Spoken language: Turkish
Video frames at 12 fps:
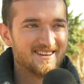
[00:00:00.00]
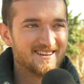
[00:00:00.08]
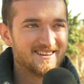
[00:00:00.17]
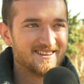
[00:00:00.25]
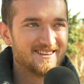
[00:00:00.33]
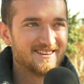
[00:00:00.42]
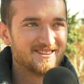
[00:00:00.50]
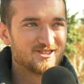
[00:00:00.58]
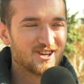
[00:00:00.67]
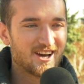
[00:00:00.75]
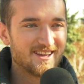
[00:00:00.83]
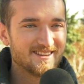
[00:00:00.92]
Ee,
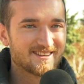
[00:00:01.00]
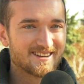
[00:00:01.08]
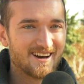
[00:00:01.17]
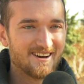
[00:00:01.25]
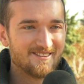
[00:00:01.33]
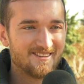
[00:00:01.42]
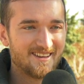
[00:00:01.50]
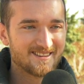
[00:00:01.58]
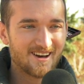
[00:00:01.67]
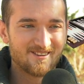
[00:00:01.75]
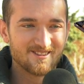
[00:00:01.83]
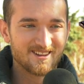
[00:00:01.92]
çay, kahve,
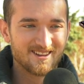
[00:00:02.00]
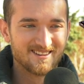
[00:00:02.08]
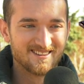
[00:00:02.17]
tavla.